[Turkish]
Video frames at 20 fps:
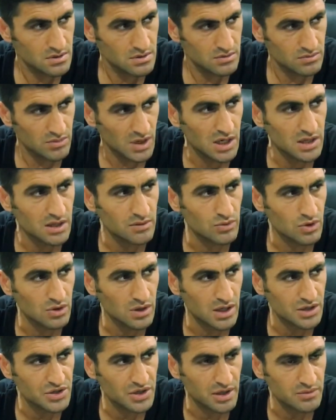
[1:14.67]
Madem onlar
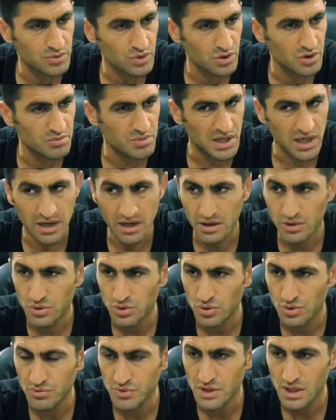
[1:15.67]
Şemso'yu bilerek
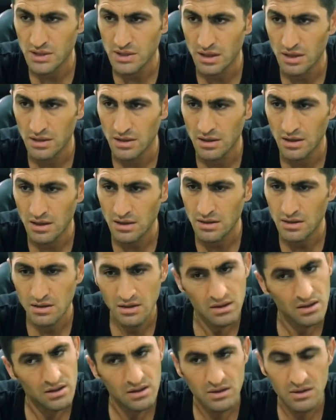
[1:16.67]
üstümüze saldılar,
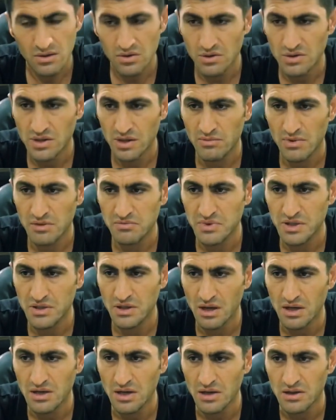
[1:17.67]
o zaman biz
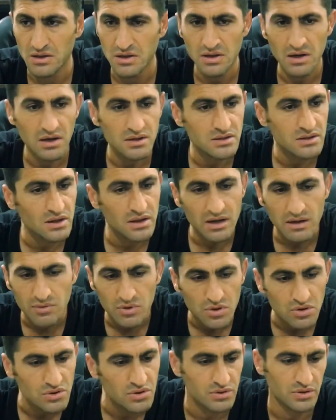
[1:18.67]
de kediyi aslana
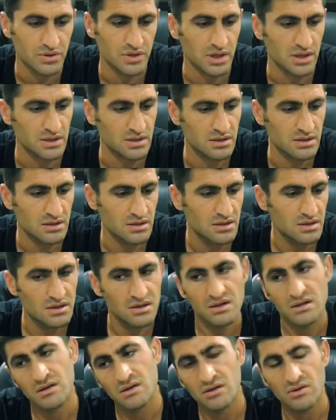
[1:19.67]
boğduracağız.
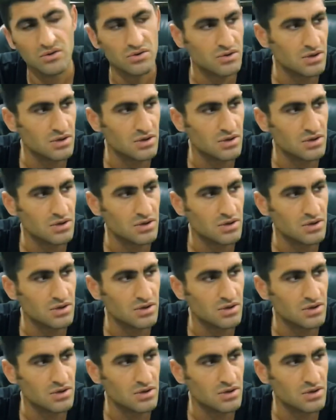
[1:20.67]
O